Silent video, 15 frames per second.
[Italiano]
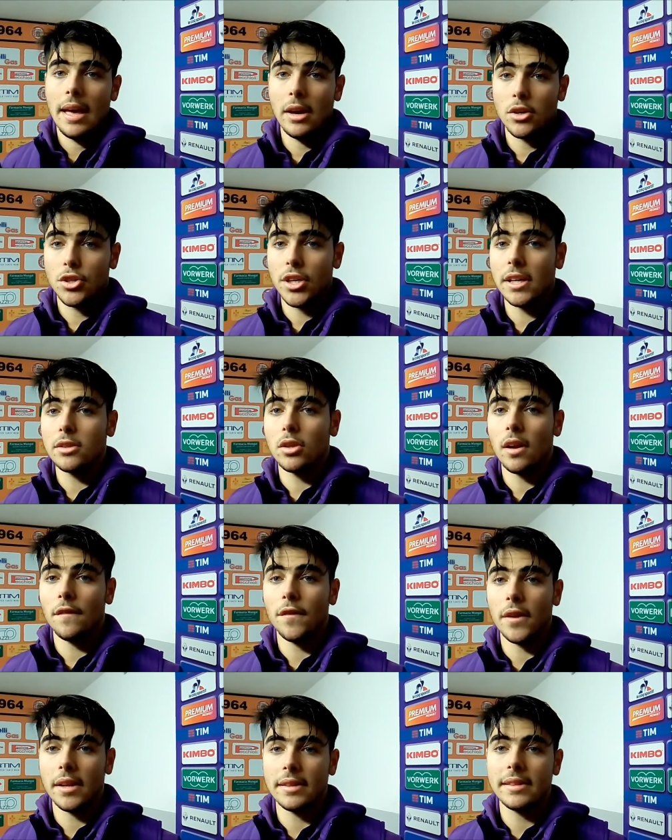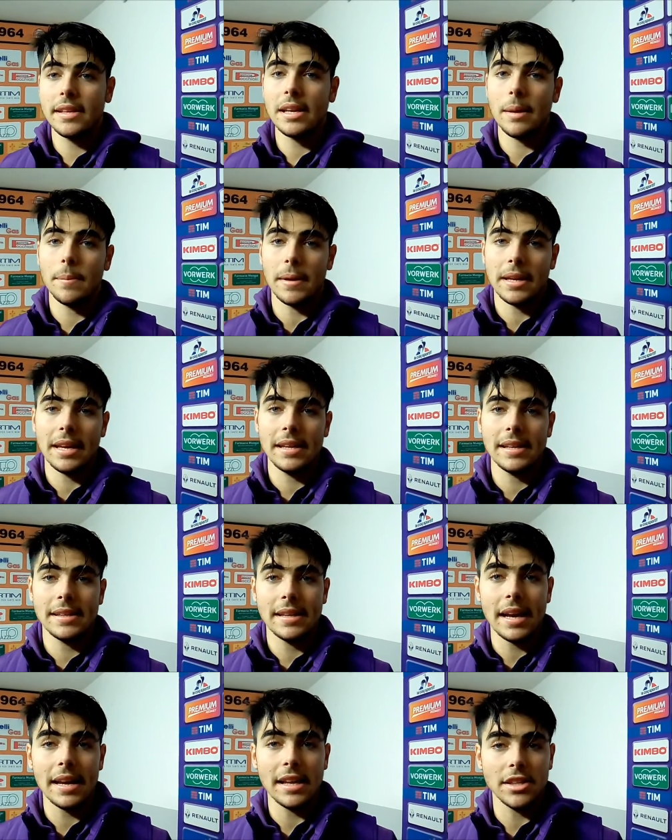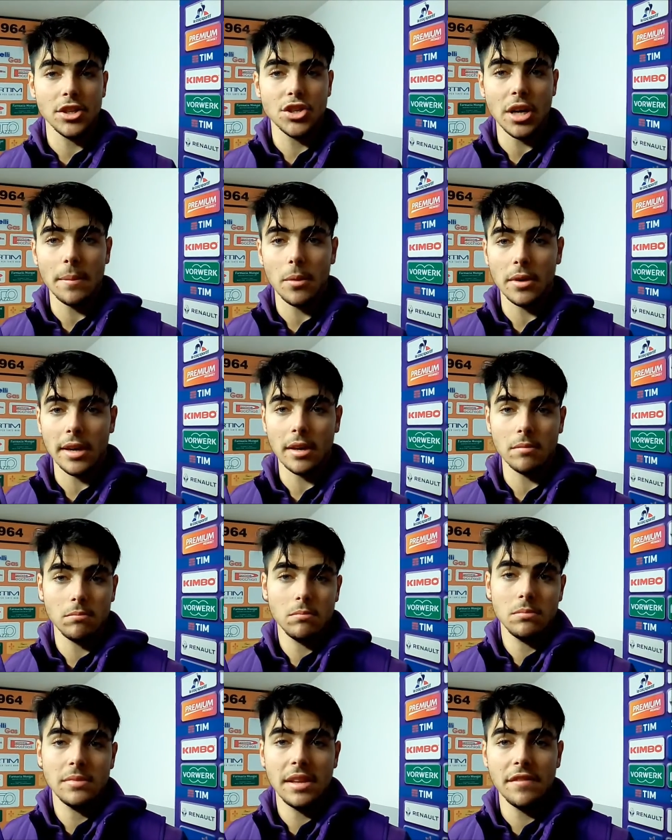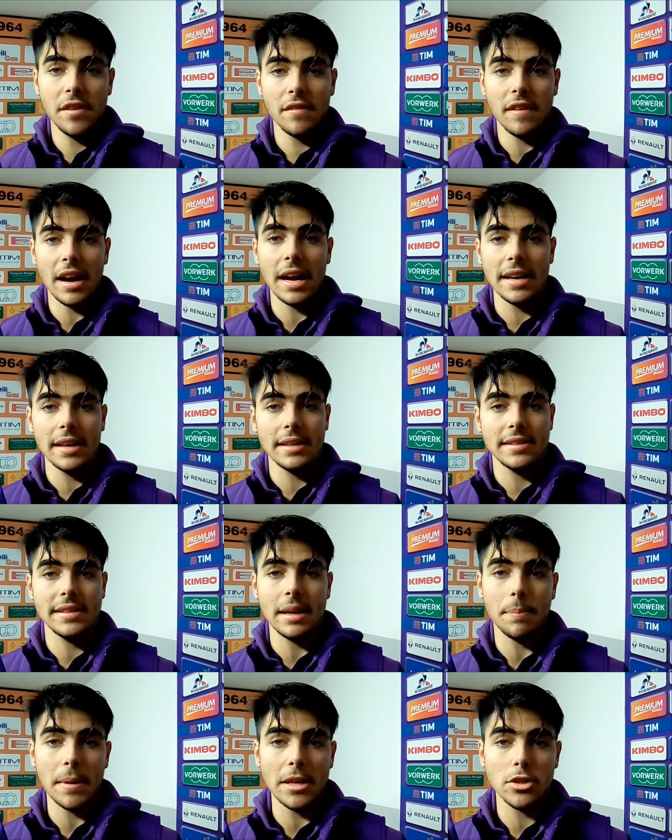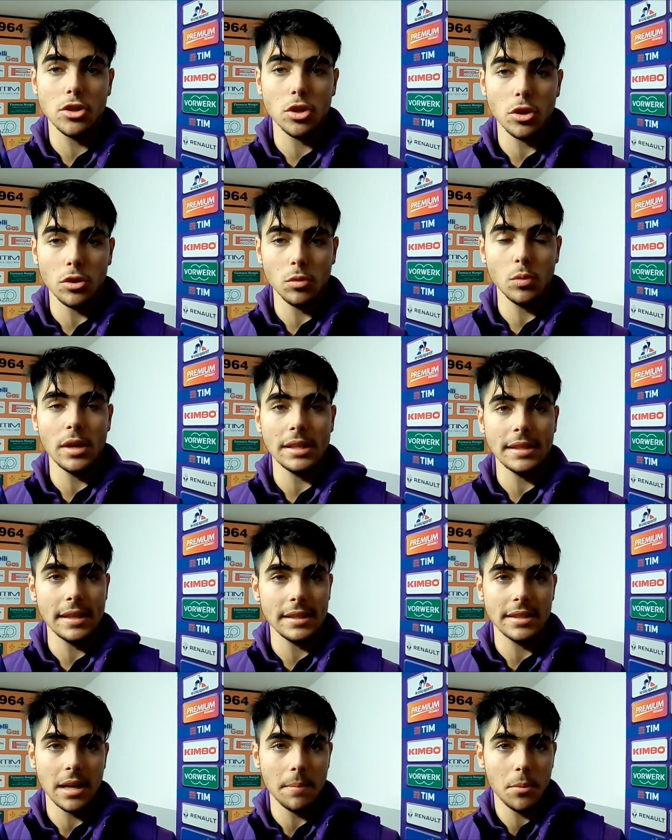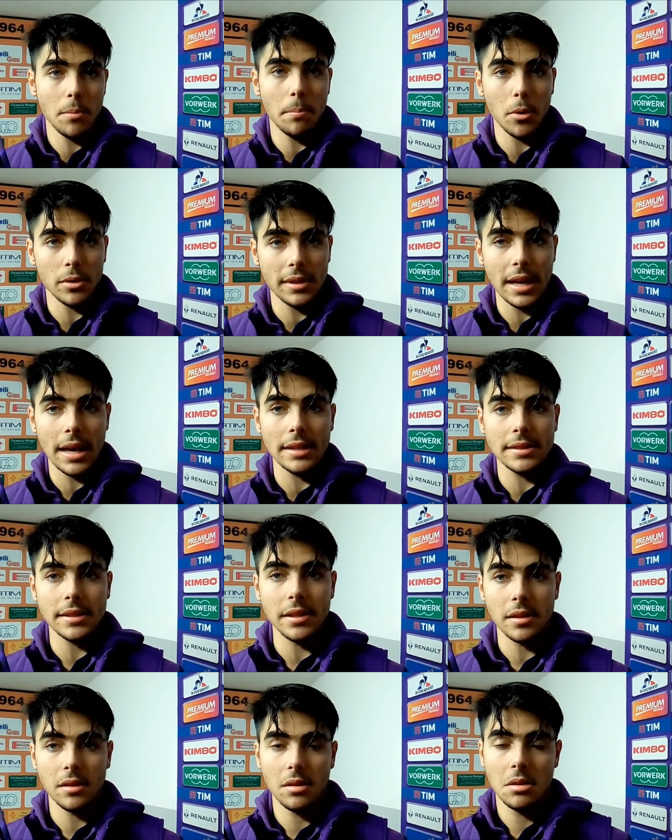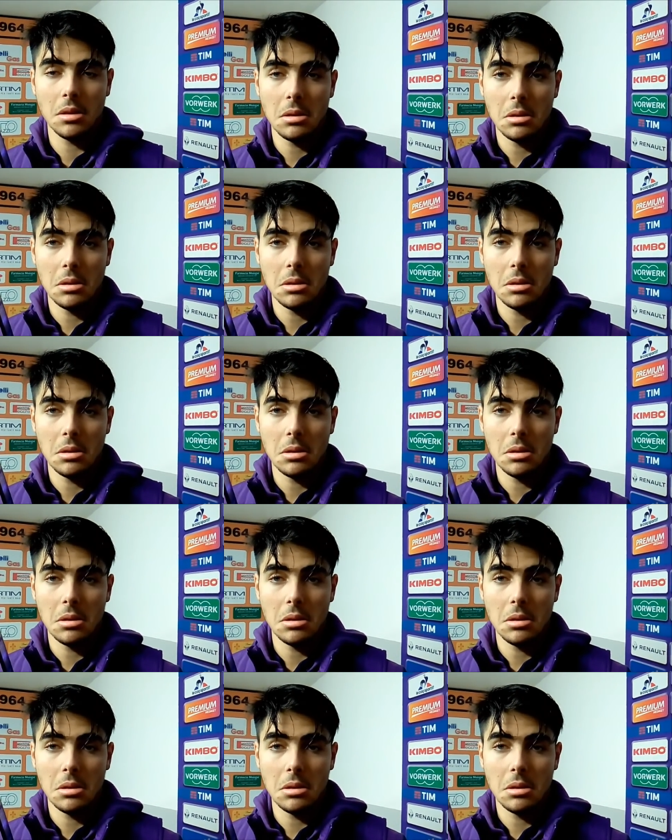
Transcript: E ho scelto la Fiorentina perché in Italia diciamo che di Vivai sia penso una tra le tre più importanti.